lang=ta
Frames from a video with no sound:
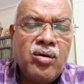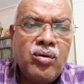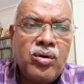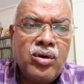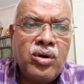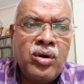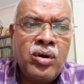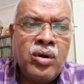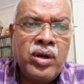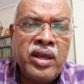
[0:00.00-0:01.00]
ஒரு
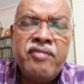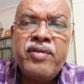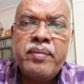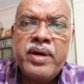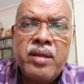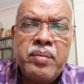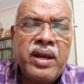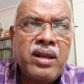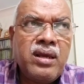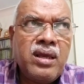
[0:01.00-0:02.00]
இன்ஃபார்ம்டு
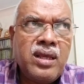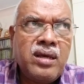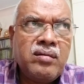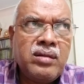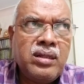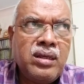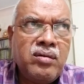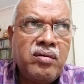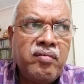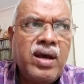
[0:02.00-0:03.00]
டிபேட் அதாவது வந்து
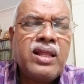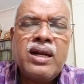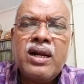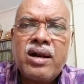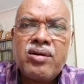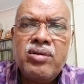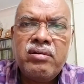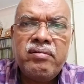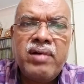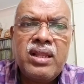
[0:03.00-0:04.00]
விவாதங்கள் நடக்கும்
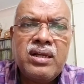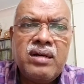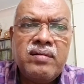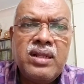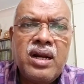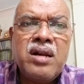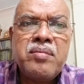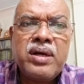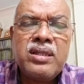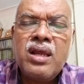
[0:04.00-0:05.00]
அந்த விவாதங்கள் வந்து ரெண்டு
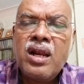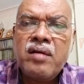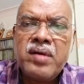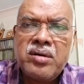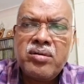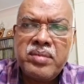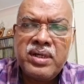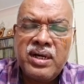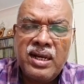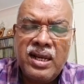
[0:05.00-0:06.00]
பக்கத்துலேயும் என்னவாக இருக்கணும்
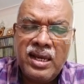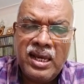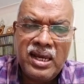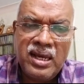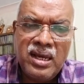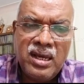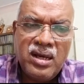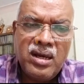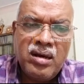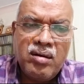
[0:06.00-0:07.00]
அப்படின்னு கேட்டிங்கனாக்கா
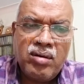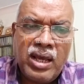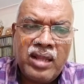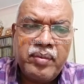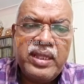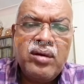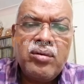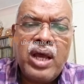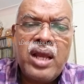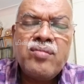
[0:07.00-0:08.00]
ஒரு அதை பற்றி
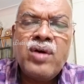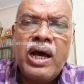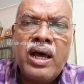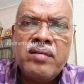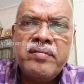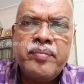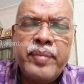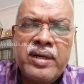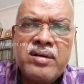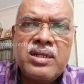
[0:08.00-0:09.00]
ஒரு அறிவா அறிவு
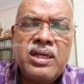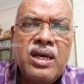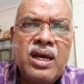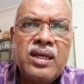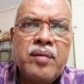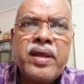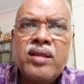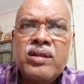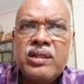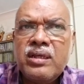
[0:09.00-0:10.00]
பெற்று அதுக்கப்புறம் அது
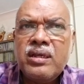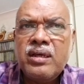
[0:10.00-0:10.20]
வந்து